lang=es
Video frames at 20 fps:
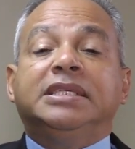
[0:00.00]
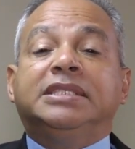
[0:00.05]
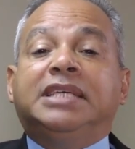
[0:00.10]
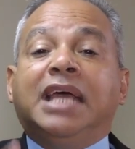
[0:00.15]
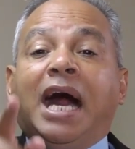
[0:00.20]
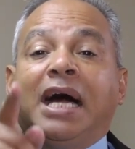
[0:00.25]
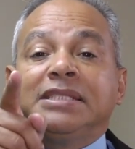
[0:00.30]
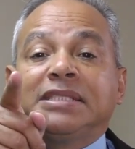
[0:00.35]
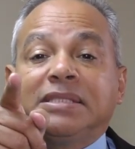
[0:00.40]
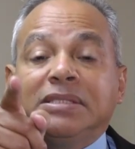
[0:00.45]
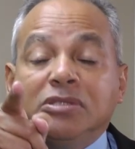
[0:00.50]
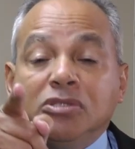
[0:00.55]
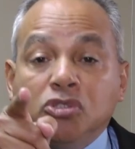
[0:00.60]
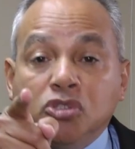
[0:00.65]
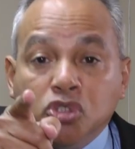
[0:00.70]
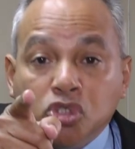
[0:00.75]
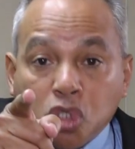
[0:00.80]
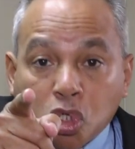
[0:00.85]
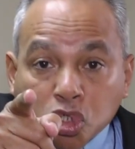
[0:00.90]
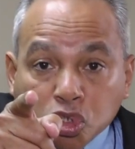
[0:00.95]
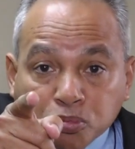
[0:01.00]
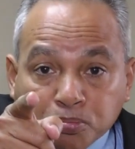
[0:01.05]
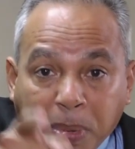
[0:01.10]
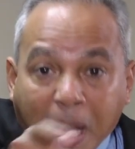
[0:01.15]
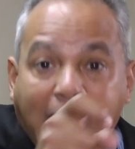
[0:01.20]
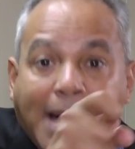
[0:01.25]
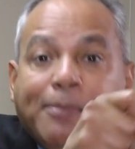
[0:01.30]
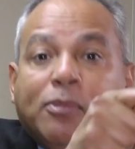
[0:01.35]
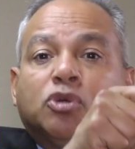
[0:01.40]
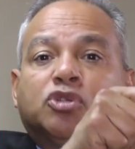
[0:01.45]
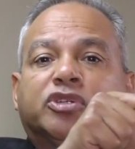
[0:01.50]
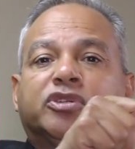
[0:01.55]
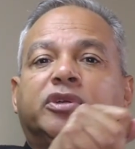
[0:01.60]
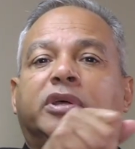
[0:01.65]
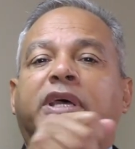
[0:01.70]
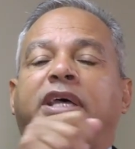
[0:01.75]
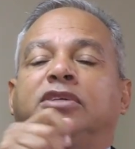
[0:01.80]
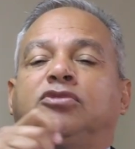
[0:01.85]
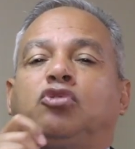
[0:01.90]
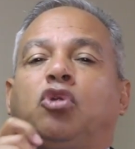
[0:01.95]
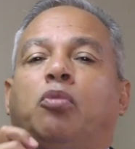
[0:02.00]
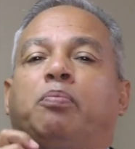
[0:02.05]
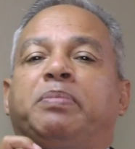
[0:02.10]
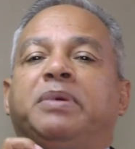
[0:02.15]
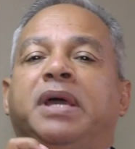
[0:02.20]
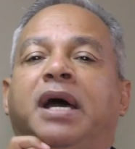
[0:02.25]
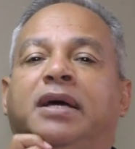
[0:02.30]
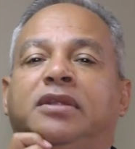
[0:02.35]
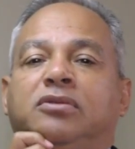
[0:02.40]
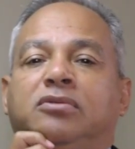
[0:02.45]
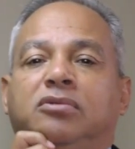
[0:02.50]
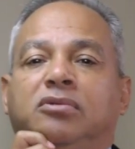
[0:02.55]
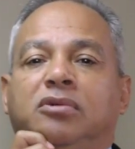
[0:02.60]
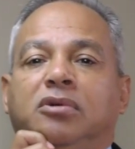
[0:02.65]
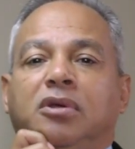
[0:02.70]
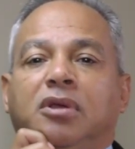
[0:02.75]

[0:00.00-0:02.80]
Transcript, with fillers: ya nos vamos estropeando.